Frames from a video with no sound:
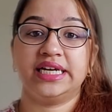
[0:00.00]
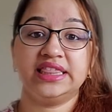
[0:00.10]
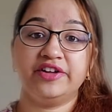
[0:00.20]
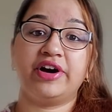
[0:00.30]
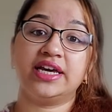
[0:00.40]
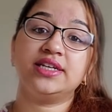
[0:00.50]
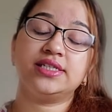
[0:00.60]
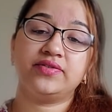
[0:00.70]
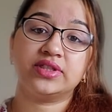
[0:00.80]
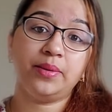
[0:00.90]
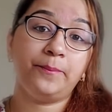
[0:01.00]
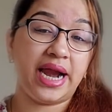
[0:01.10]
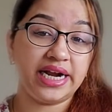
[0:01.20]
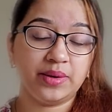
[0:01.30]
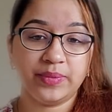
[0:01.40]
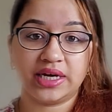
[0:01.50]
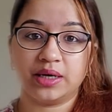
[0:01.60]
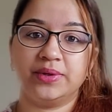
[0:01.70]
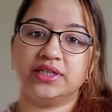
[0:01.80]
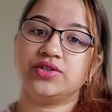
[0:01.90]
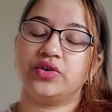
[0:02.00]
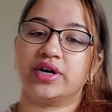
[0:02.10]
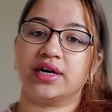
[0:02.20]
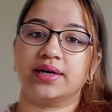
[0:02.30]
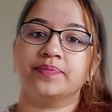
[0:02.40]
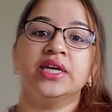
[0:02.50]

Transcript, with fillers: இந்த வைரஸை வந்து பேண்டமிக் அப்படின்னு சொல்கிறாங்க